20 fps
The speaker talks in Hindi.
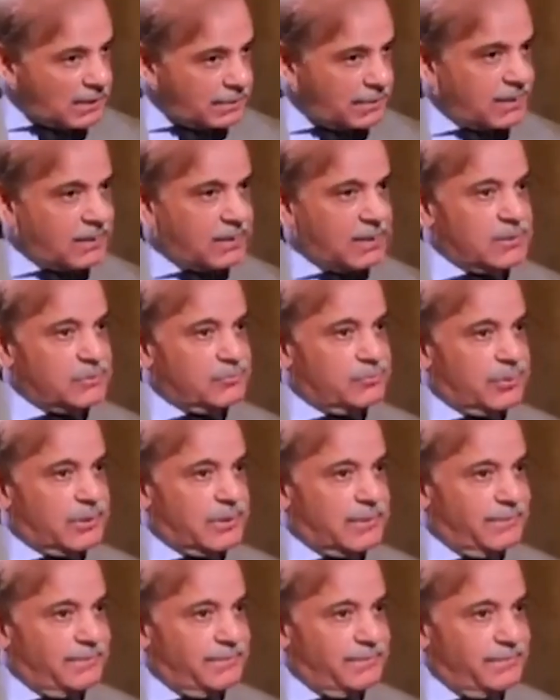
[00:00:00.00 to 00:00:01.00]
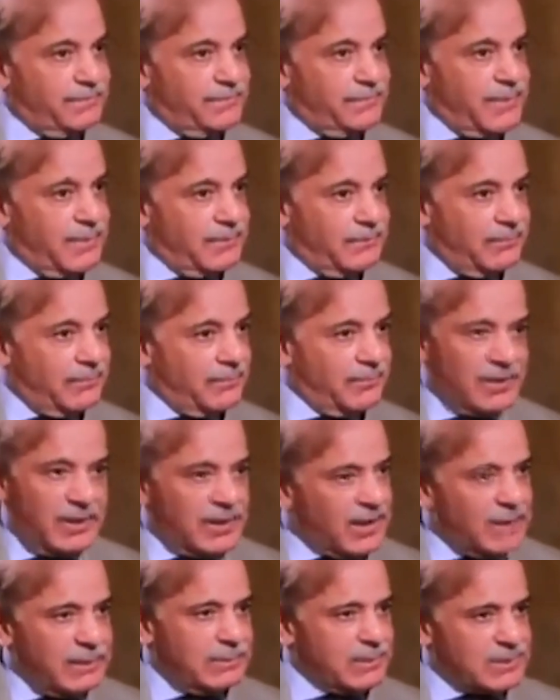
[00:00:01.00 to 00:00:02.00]
प्रचार सामग्री भेजी है
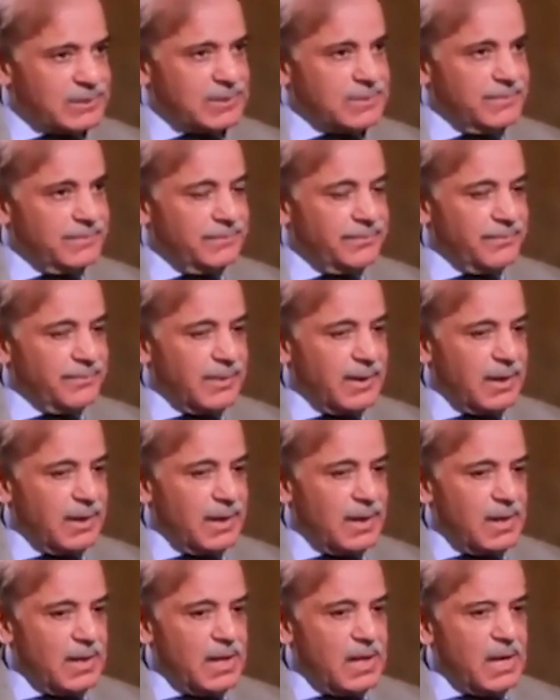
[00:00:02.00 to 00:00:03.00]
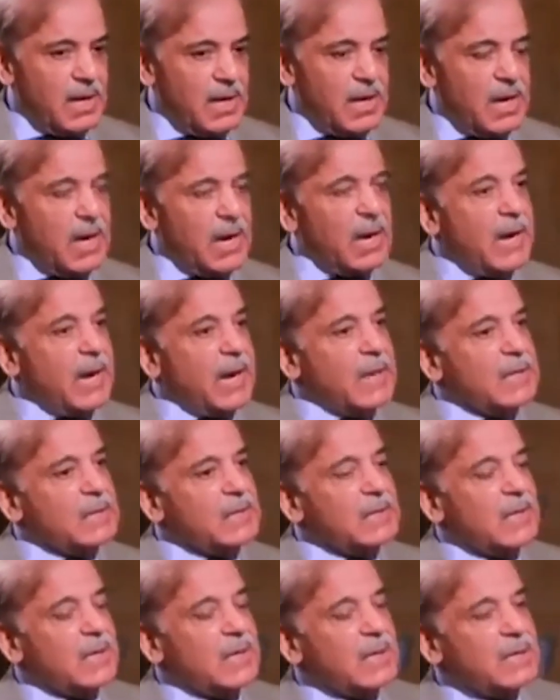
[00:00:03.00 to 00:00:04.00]
और मिशन को अपने सोशल
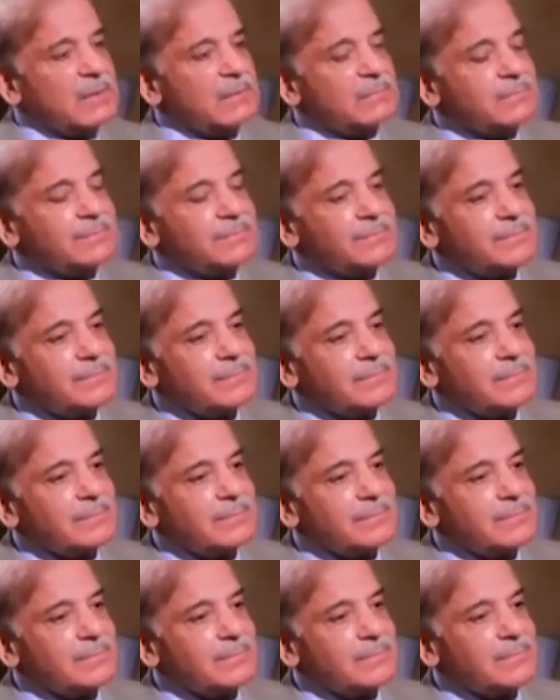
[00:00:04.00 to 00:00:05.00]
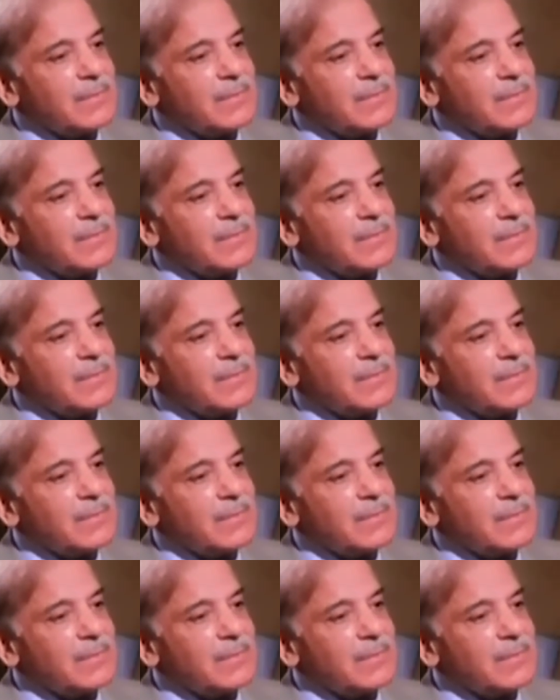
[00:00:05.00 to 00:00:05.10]
मीडिया हैंडल पर इसे